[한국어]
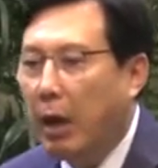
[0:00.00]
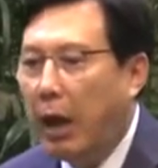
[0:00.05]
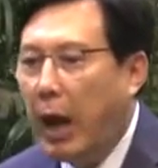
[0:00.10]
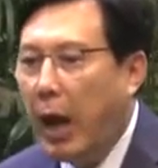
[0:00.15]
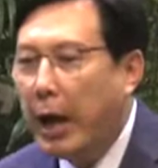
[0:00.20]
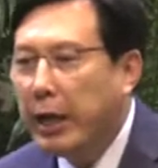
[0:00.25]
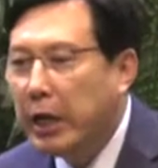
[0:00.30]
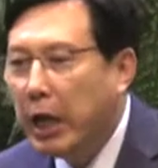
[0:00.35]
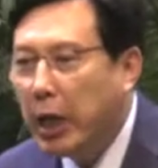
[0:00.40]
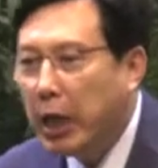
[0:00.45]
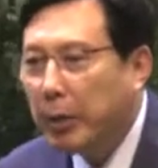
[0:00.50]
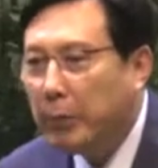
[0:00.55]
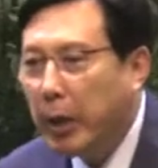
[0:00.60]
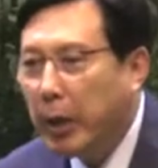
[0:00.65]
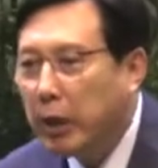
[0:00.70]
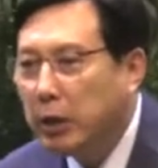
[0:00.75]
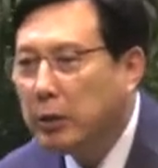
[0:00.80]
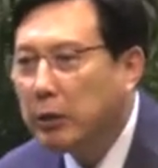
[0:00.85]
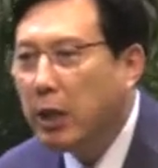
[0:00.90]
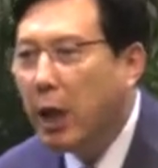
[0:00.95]

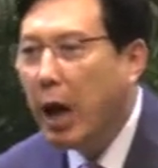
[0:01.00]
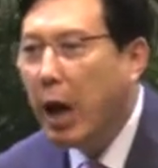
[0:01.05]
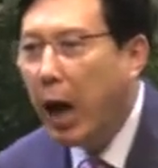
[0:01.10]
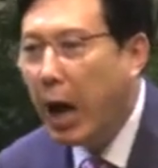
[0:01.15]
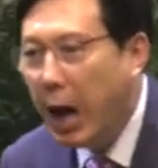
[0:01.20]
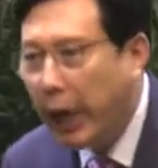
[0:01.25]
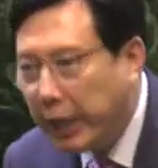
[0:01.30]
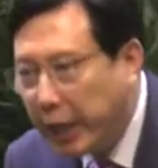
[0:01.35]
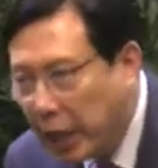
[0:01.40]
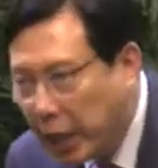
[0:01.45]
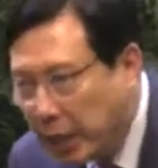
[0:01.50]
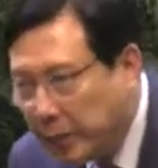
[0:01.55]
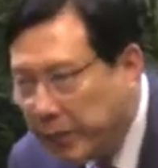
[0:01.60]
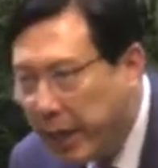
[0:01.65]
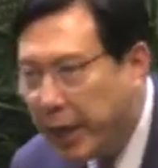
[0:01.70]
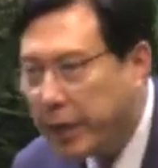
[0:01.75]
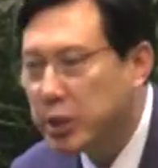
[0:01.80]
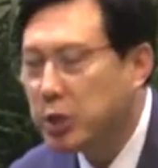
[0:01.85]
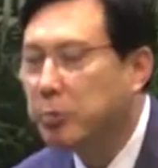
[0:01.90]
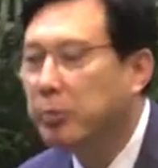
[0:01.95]
하나님의 일은 하나님이
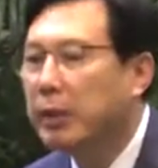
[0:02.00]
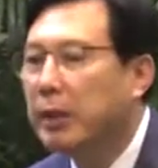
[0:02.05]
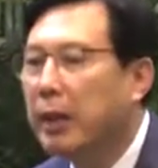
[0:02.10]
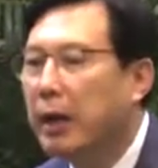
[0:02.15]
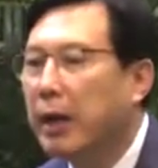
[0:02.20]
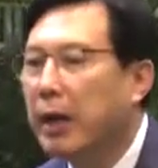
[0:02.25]
하십니다.